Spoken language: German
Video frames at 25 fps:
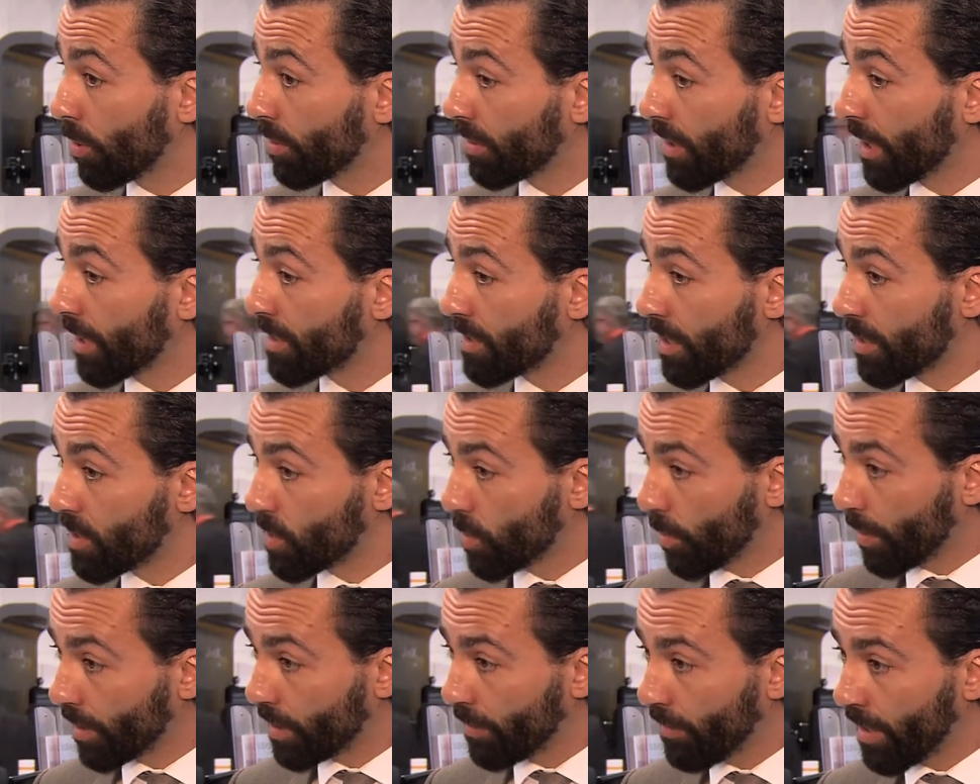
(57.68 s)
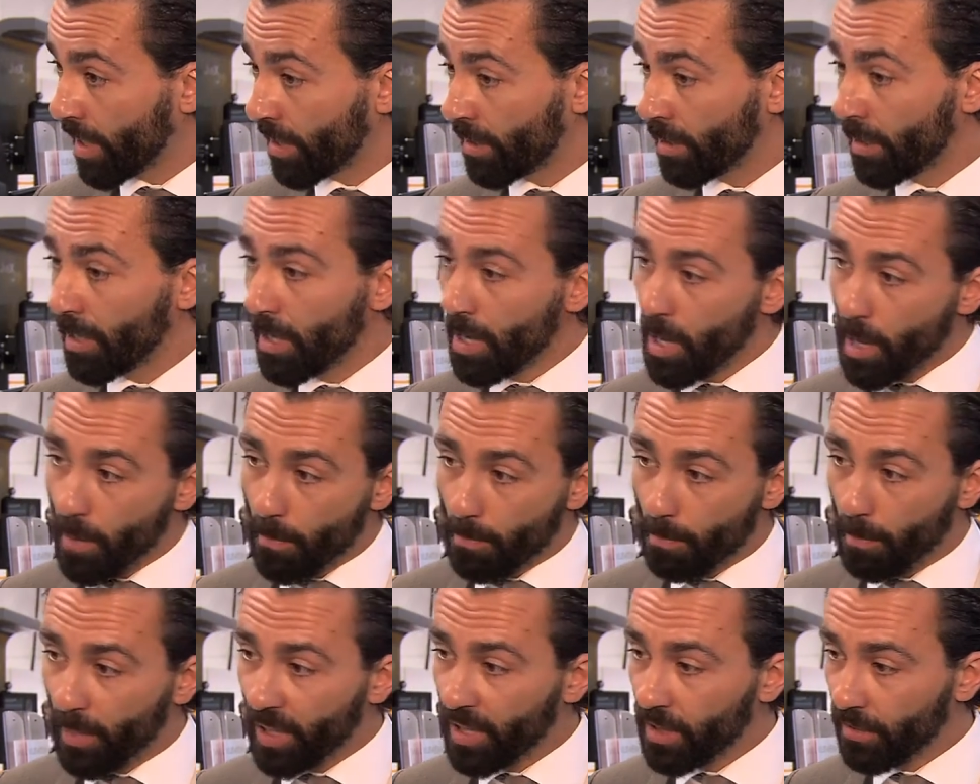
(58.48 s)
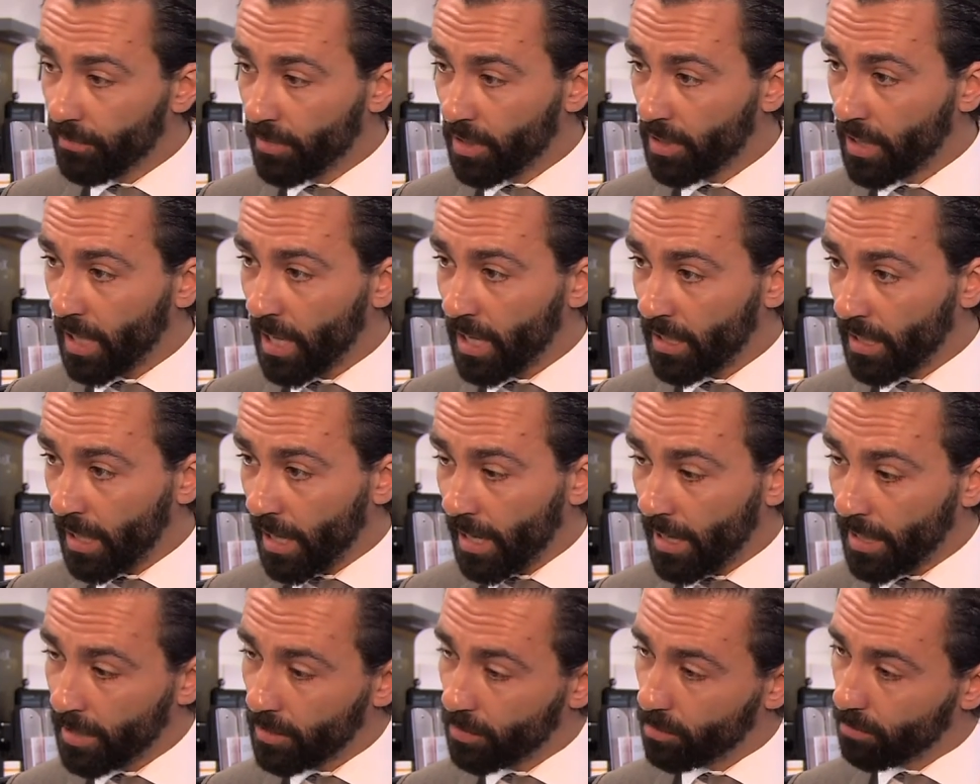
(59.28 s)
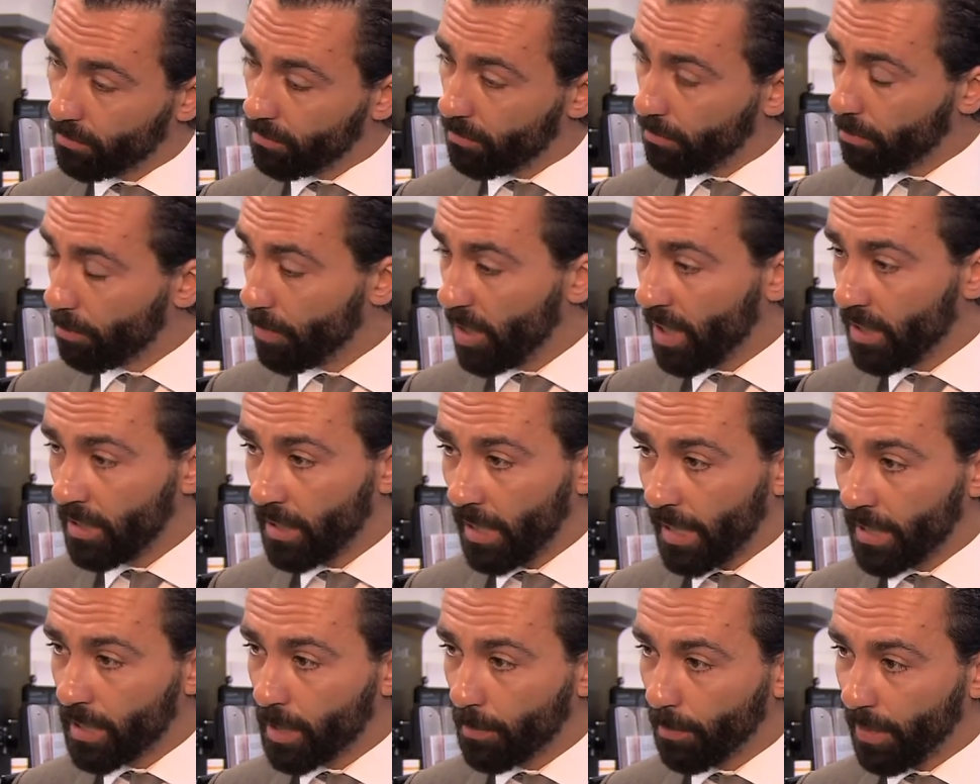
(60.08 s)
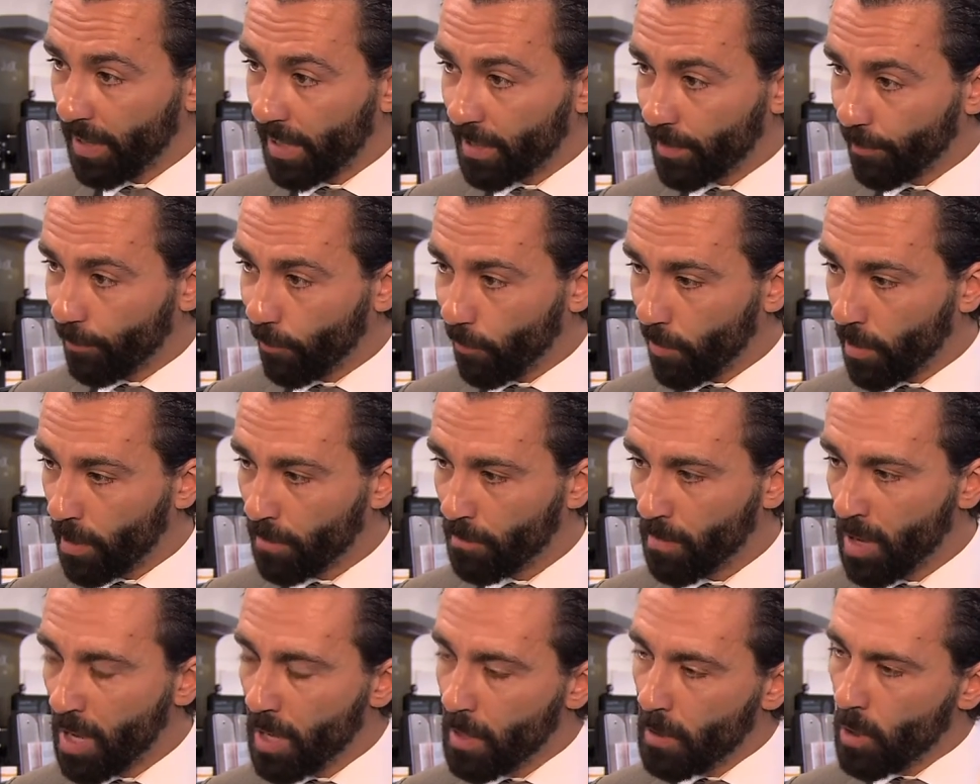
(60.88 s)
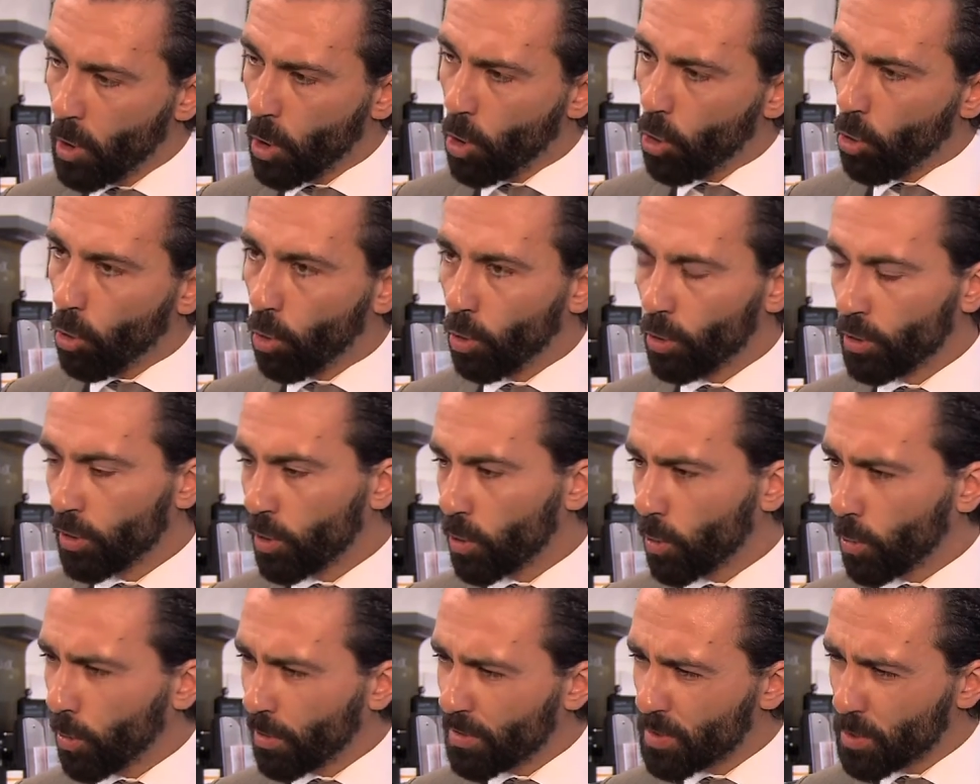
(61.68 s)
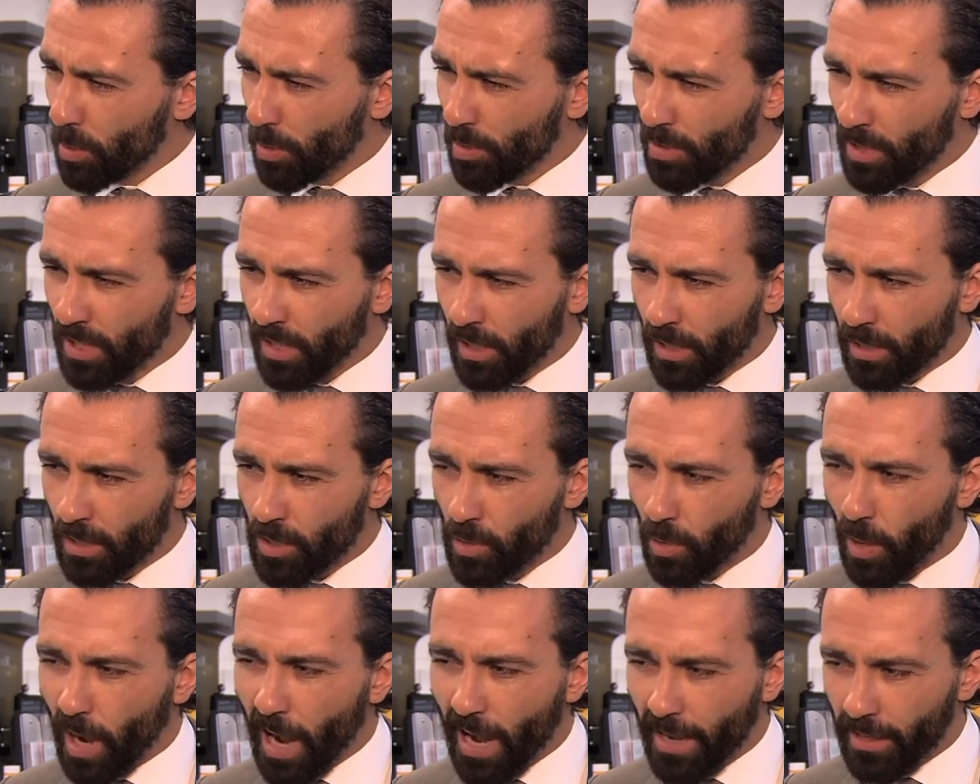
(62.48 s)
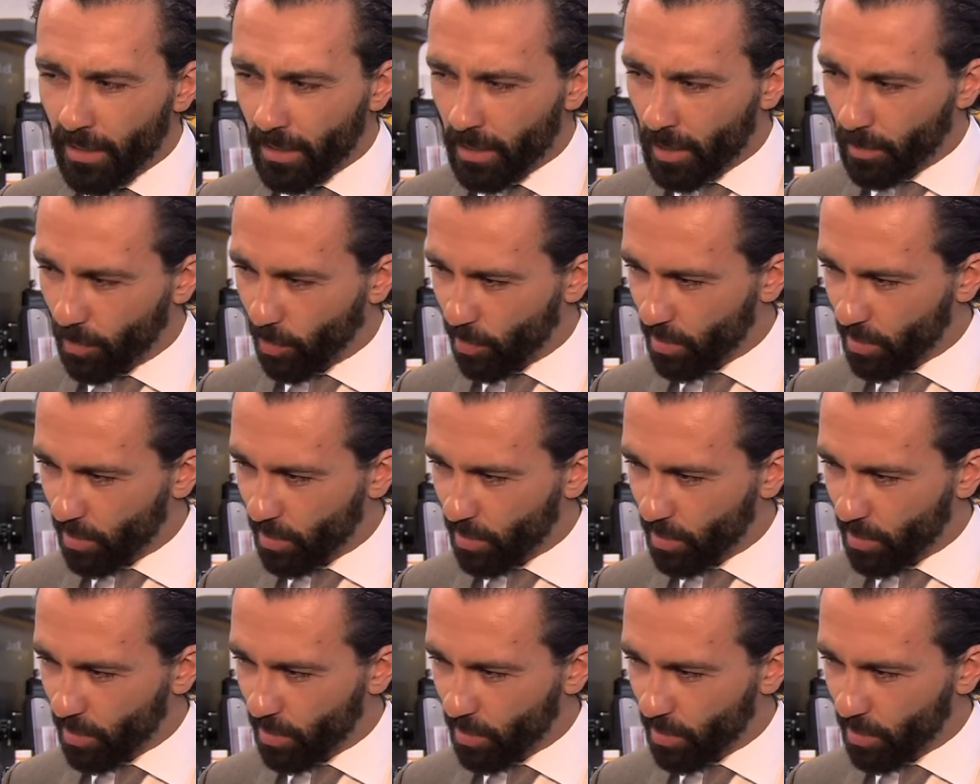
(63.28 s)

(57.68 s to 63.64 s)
Kontext erzeugt werden, binden wir dann ein, bilden eine Plattform und konsolidieren so einige